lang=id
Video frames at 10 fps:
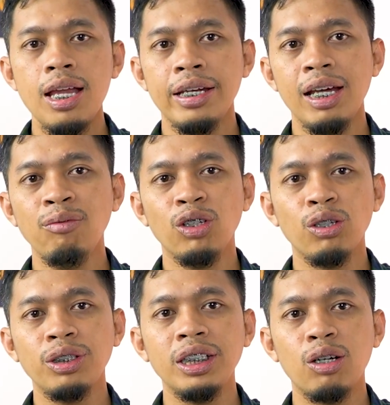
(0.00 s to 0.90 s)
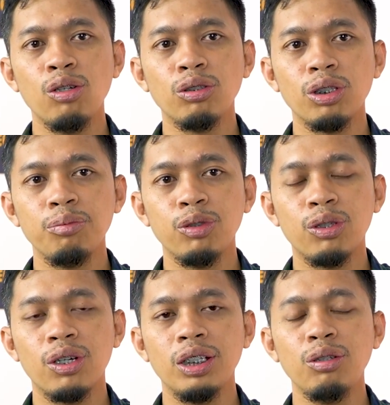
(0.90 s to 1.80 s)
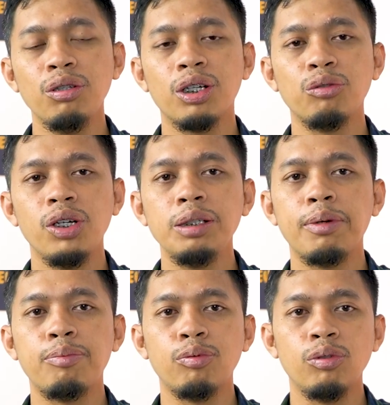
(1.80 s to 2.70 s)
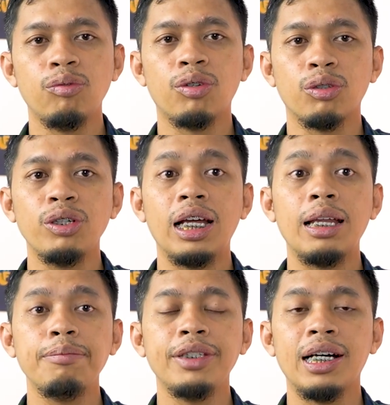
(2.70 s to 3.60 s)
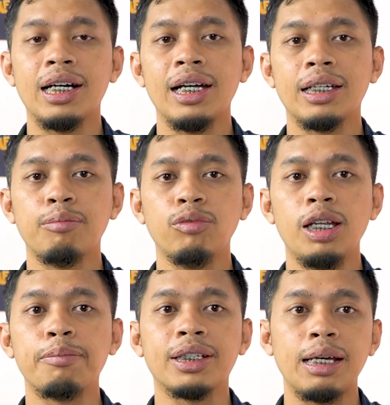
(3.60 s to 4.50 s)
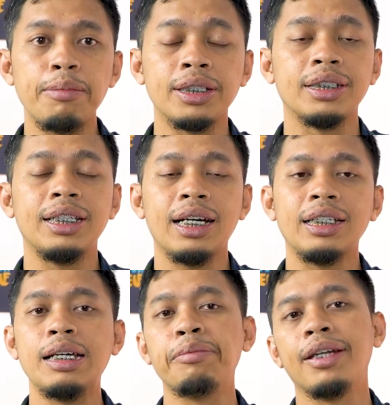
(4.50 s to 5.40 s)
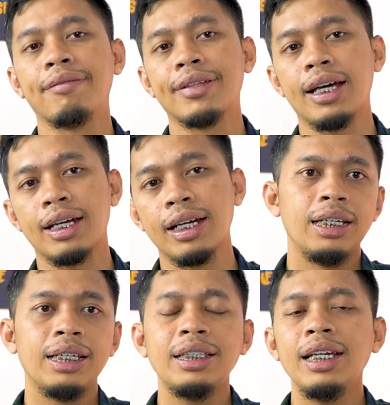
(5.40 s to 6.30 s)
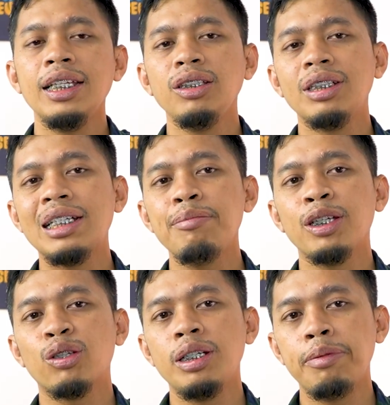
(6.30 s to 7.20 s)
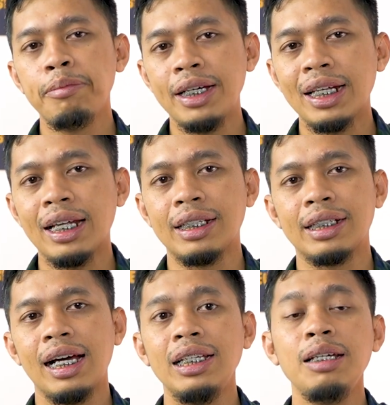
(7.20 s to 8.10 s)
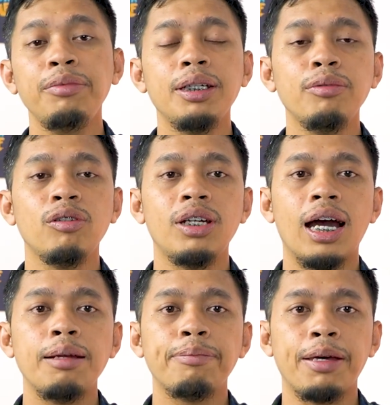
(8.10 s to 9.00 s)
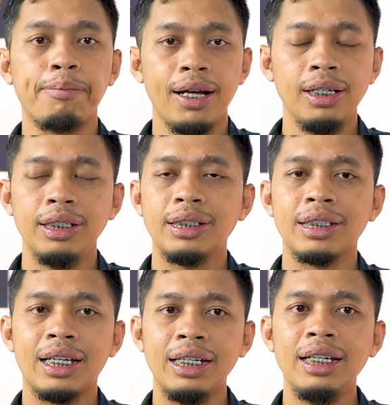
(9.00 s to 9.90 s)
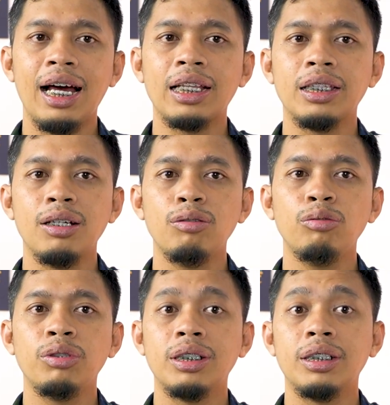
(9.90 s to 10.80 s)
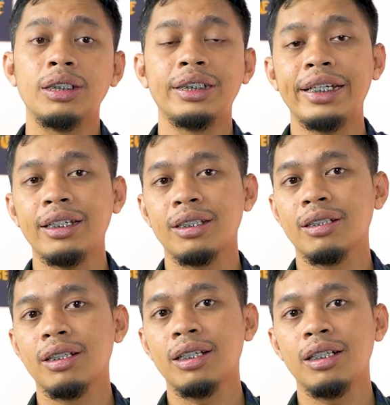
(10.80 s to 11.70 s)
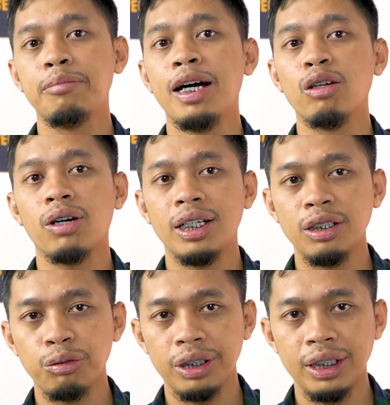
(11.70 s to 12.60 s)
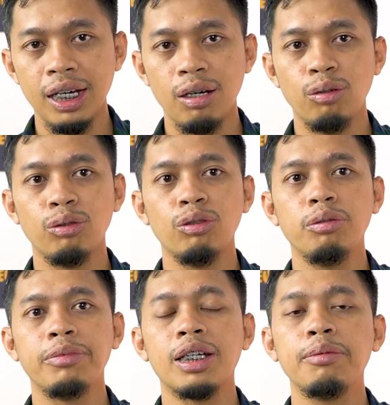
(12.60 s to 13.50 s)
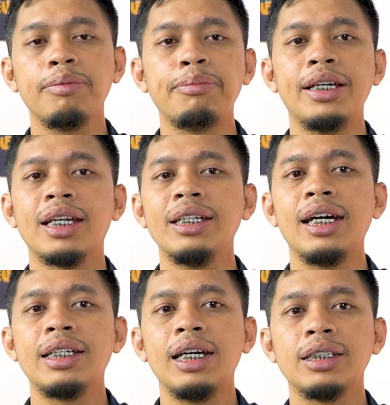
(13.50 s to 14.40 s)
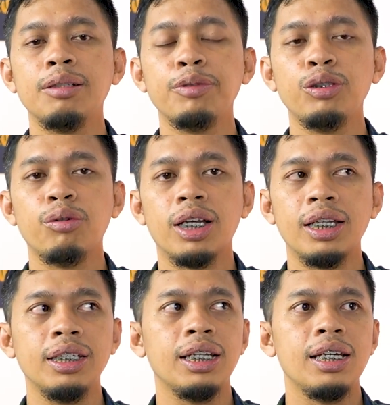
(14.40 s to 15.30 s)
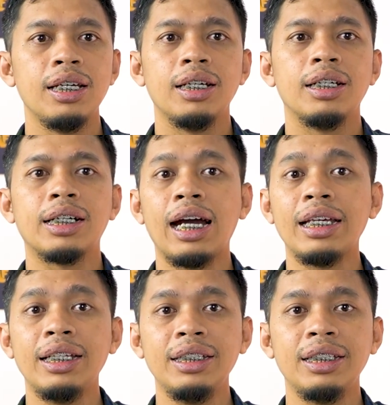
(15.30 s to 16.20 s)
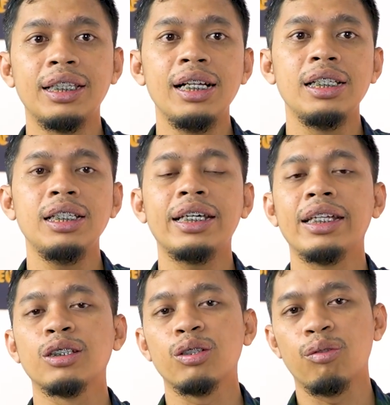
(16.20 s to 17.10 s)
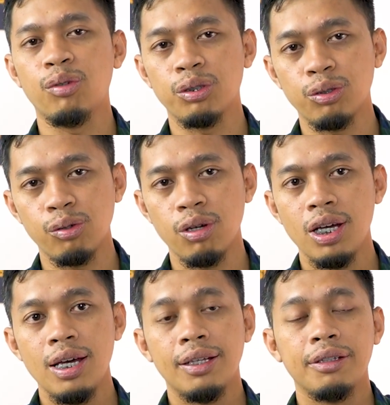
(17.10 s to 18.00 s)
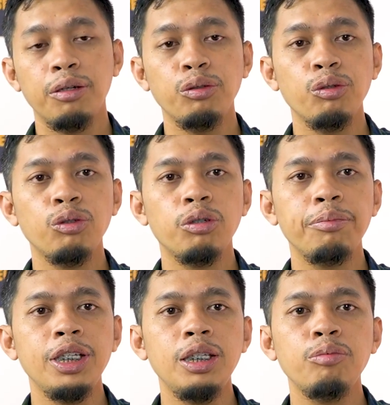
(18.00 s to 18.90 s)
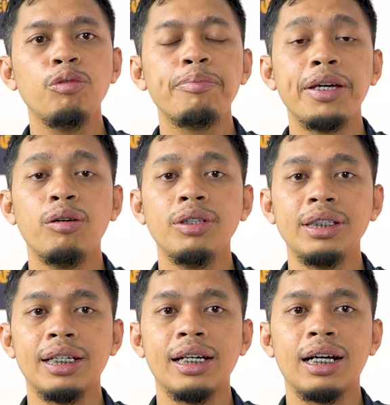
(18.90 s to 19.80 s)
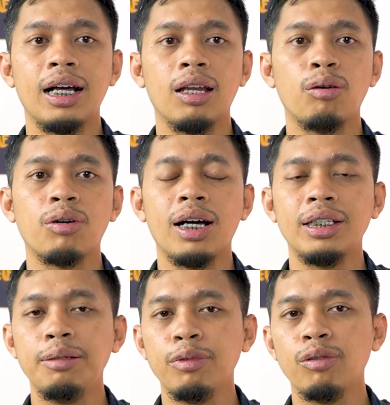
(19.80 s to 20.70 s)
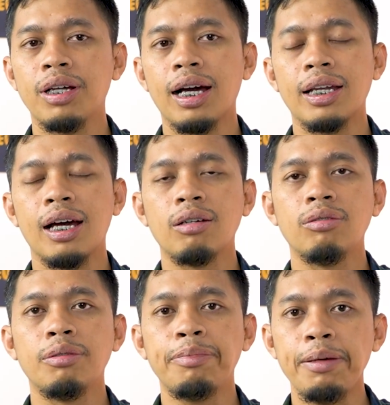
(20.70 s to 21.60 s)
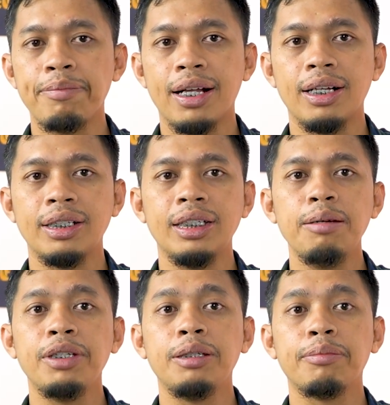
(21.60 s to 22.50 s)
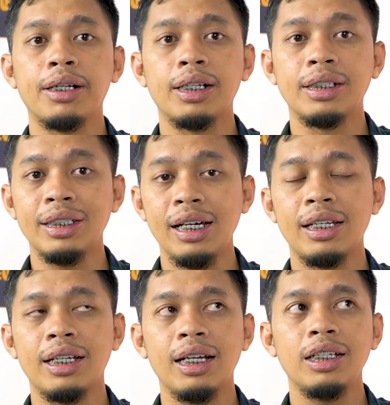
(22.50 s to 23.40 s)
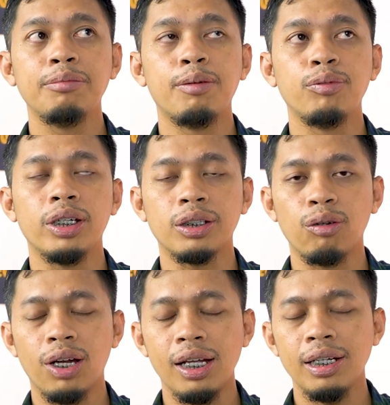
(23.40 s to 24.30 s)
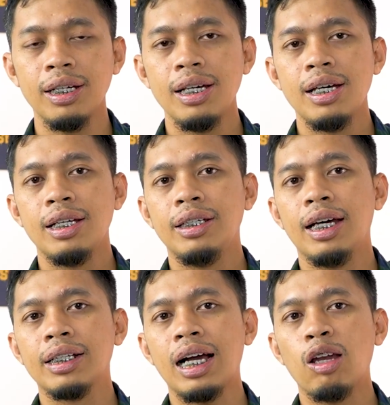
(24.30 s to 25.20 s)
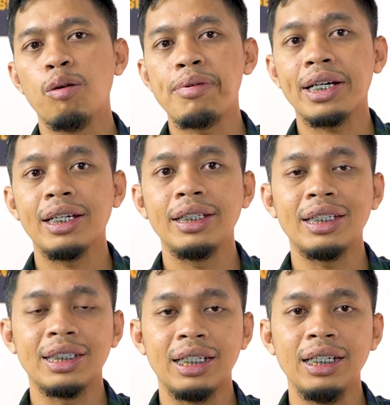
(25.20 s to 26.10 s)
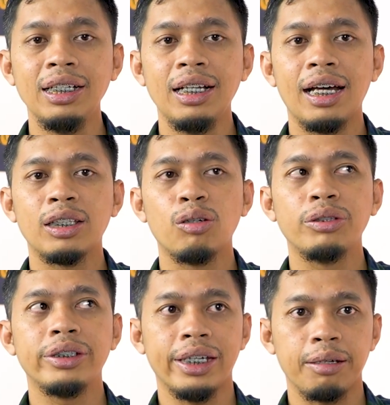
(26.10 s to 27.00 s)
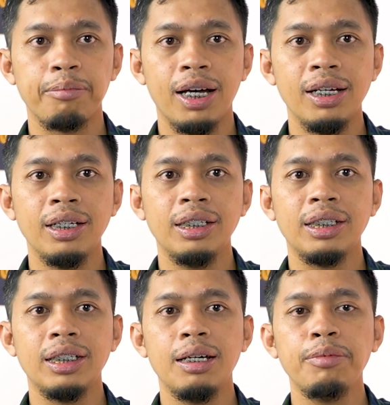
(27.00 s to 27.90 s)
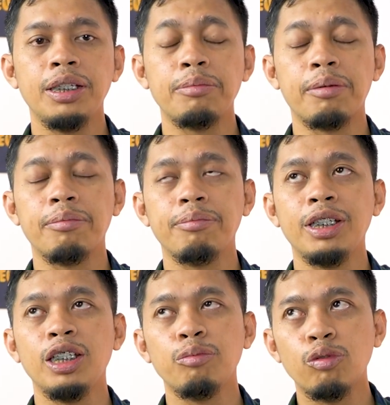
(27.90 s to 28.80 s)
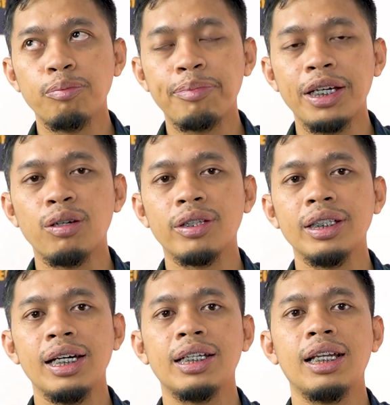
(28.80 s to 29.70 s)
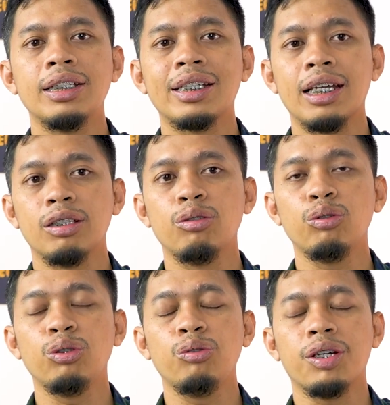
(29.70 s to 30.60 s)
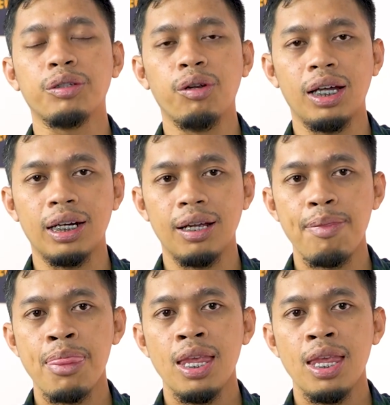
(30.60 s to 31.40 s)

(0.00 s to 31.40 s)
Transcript: Dan foto si kontributor itu terjual 50 foto dalam jangka 6 bulan pertama sejak dia mendaftar. Kita lanjut ke metode pembayaran. Kalian bisa menggunakan PayPal, Skrill, atau e, cek ke bank lokal di Indonesia untuk menerima pembayaran dari hasil penjualan e, karya digital di Canstock Photo. Terus untuk minimum payoutnya, kalau kalian menggunakan akun PayPal, dia minimalnya adalah 50 US dollar dan kalau pakainya Skrill atau cek bank, dia minimum minimum payoutnya adalah 100 US dollar.